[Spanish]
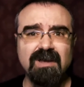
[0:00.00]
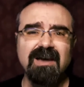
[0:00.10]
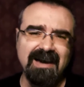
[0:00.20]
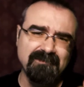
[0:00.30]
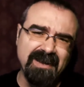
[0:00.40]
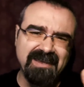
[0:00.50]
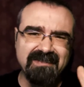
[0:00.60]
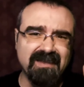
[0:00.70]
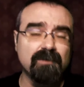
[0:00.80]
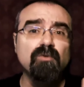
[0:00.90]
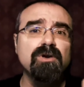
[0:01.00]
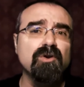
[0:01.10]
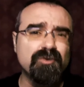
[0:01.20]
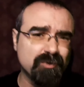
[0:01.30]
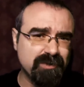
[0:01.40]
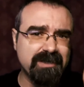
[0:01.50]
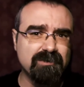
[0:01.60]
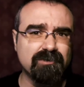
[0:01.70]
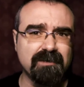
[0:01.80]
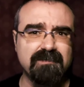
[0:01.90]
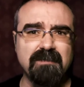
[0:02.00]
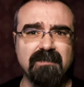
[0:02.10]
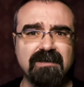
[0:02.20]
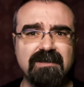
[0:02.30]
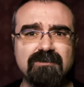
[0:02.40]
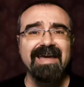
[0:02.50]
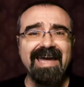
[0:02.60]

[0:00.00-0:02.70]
al margen de algún que otro texto también maldito,